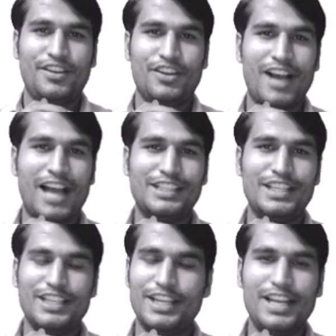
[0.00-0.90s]
काठी
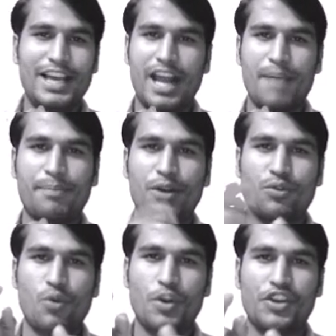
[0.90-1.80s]
से नहीं लग रहा आपका
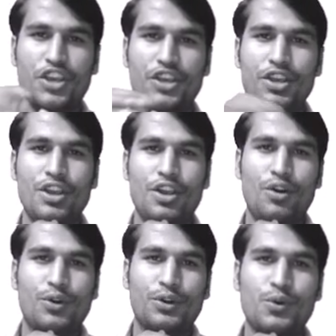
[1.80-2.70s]
कोठी
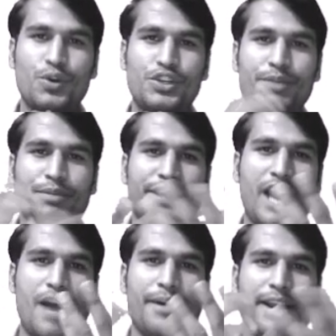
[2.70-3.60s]
और कोठी में
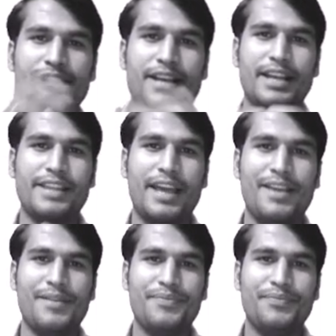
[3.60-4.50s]
क्या भरा जाता है
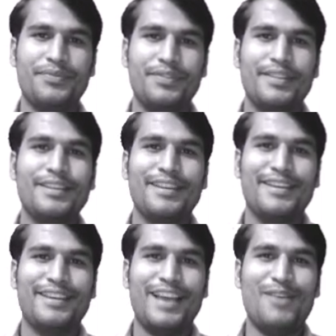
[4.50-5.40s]

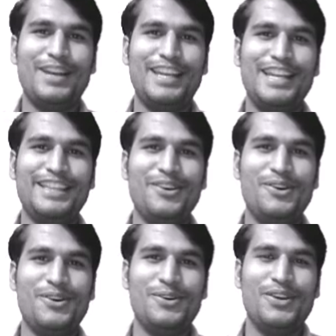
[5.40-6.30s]
क्या भर लेते हो
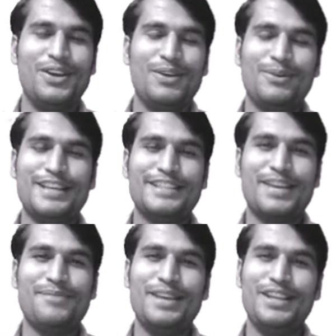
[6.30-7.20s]
बोले सर
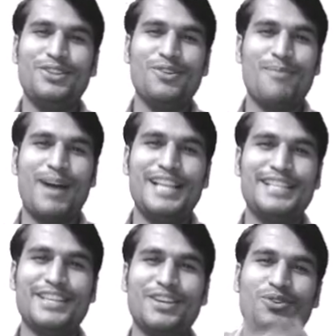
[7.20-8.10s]
मेरी तो माल
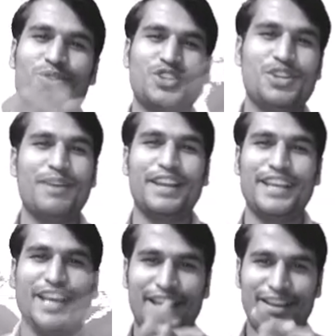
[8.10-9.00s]
से कोठी भरी
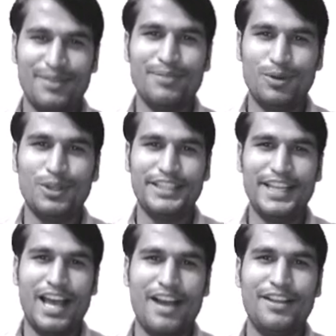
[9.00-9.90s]
है बोलते
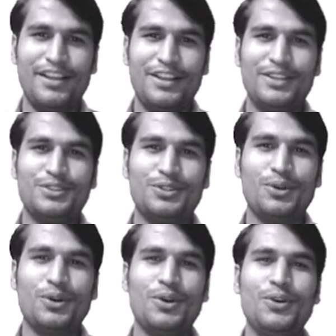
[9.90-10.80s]
ना तो
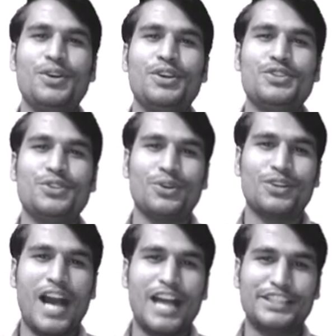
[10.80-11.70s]
जो
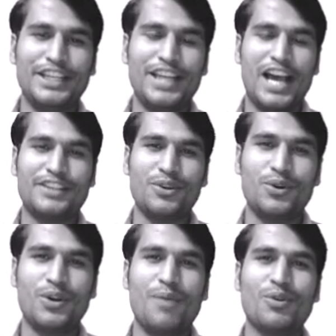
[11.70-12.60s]
काठी नाट्य
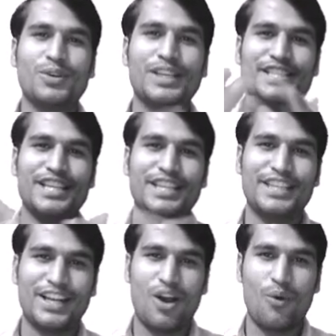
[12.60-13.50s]
होगा वो किस क्षेत्र
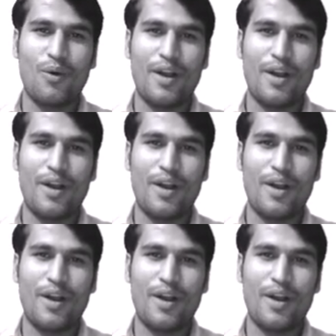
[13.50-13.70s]
का होगा